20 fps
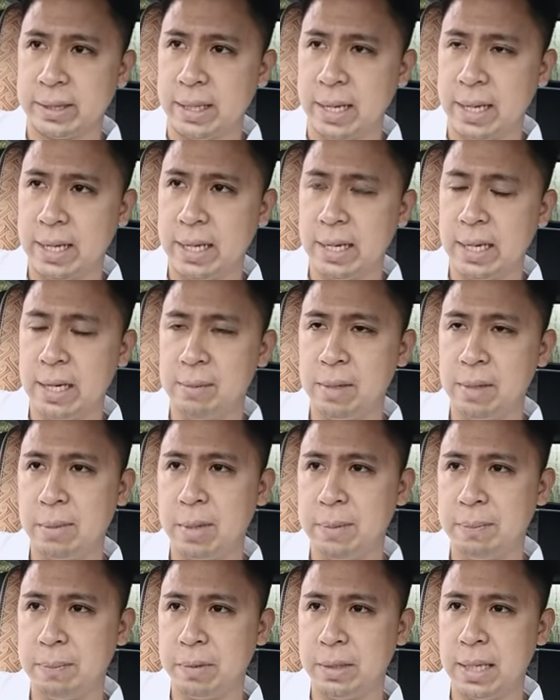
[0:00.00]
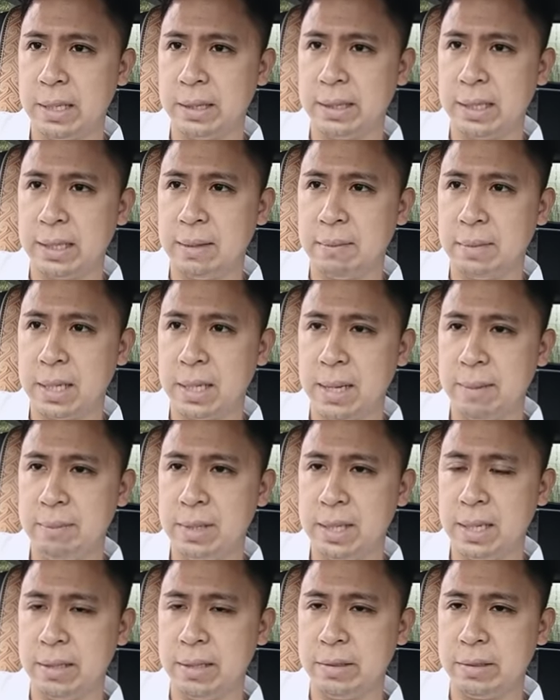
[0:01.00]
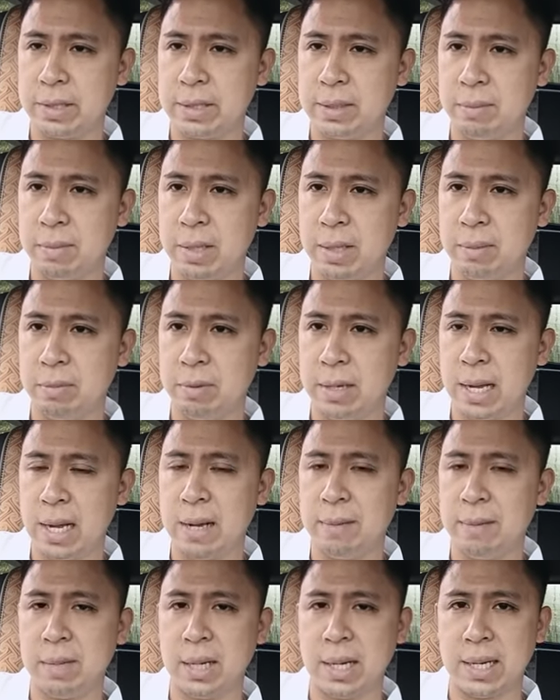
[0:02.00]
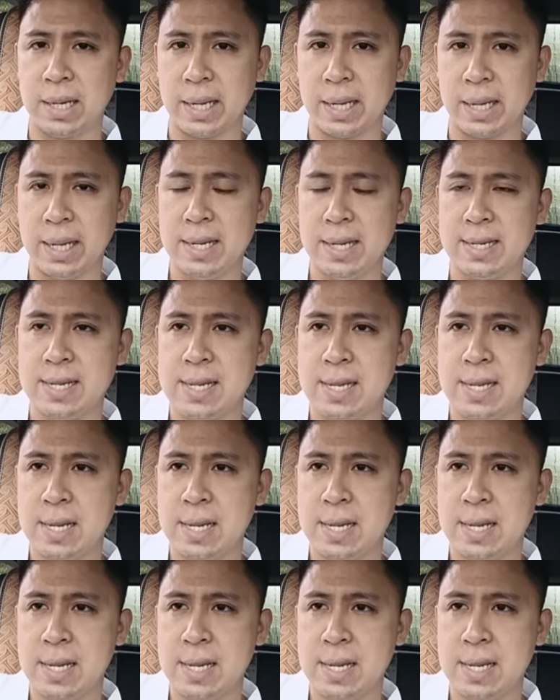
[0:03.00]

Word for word: Dahil alam naman po natin na marami ngayon sa mga bulaang mga ngaral